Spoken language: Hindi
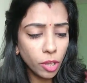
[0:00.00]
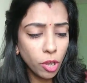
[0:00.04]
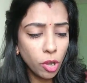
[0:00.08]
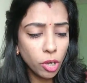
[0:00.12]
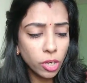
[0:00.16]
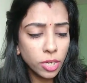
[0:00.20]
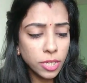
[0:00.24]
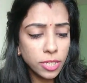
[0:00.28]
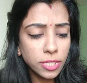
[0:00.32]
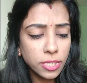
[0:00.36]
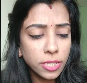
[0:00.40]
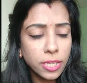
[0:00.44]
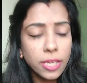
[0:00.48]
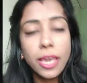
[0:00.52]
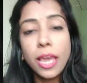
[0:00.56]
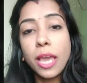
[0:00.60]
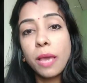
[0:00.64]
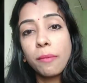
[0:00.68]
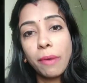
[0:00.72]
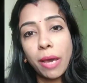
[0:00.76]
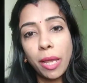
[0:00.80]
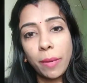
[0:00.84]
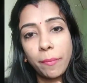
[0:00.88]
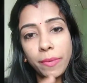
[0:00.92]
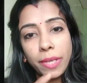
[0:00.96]
और इसकी
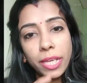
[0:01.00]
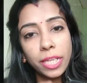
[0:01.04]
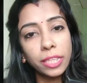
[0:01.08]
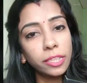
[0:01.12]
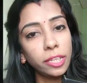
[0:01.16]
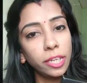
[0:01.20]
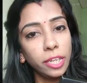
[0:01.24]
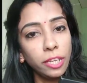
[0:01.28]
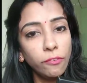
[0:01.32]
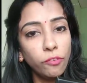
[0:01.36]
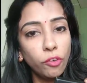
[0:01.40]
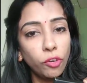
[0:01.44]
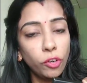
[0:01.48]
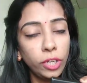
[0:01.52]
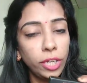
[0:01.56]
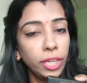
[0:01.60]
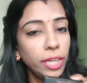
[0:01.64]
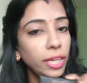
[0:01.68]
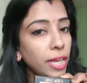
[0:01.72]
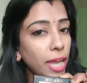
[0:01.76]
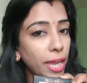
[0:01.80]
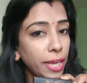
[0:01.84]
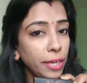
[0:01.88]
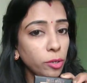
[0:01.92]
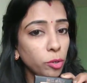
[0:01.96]
एम आर पी है थ्री
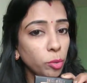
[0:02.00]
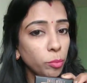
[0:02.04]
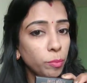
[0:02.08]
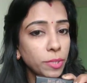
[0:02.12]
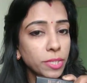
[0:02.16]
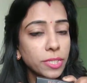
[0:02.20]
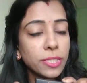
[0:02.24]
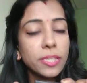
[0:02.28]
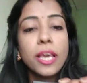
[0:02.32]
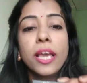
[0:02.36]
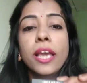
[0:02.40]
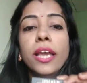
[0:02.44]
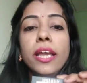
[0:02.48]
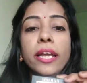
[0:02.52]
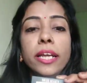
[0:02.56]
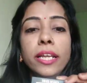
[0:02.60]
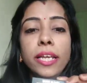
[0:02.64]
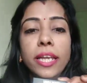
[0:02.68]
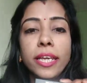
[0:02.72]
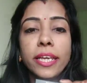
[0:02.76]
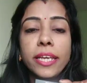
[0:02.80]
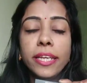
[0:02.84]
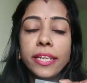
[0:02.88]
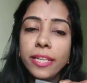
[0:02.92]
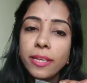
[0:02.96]
फोर्टी नाइन रुपीज
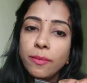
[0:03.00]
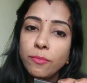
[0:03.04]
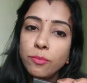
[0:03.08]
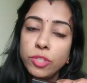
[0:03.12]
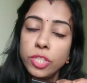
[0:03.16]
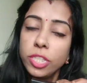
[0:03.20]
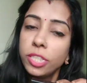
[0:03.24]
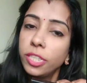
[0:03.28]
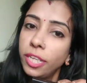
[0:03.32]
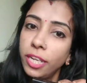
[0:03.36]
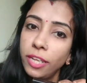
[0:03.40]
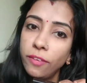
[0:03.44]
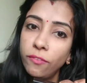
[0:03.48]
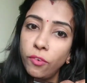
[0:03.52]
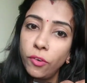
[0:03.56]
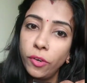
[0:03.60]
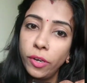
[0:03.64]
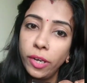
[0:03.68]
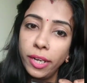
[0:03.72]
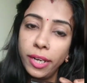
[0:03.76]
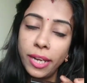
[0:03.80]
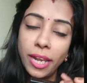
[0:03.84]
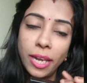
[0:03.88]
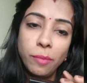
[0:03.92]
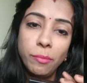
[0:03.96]
लेकिन ये मुझे थ्री
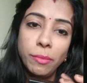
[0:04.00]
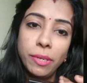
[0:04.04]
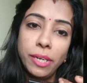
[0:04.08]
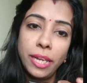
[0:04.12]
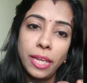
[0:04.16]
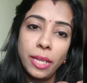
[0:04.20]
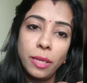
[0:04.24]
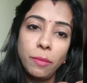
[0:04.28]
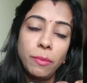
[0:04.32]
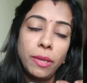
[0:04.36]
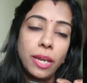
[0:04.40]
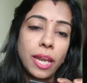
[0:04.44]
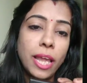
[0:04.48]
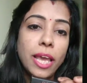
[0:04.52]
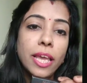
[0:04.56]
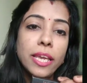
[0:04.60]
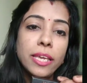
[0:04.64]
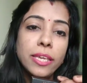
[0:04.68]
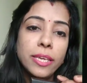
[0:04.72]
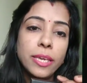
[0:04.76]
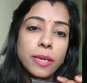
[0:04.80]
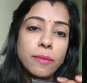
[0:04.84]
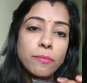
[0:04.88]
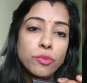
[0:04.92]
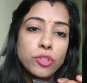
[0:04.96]
फोर्टी नाइन में नहीं मिला
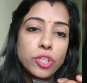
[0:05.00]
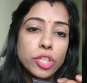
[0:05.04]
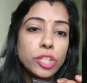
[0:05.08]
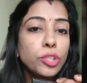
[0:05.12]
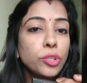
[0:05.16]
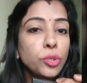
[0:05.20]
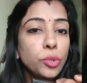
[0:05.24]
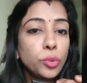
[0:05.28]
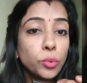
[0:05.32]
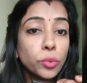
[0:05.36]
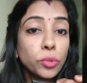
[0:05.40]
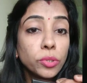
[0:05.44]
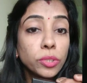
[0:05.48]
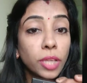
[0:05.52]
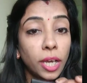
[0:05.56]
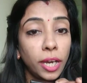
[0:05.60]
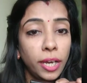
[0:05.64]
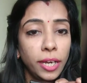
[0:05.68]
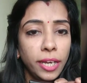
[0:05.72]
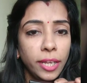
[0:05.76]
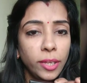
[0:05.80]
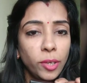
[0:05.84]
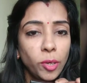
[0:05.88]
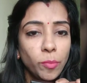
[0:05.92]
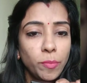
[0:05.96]
है ये मुझे टू
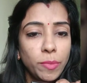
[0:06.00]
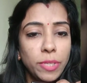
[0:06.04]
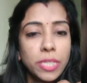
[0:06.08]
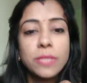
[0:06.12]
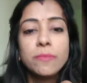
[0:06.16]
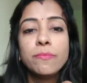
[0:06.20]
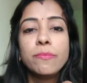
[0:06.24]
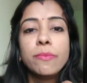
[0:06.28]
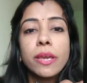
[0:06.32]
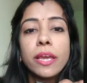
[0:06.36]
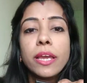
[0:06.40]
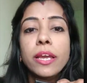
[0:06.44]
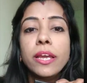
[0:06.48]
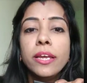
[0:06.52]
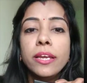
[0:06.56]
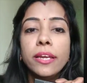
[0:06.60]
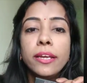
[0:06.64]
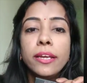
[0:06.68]
थर्टी रुपीज में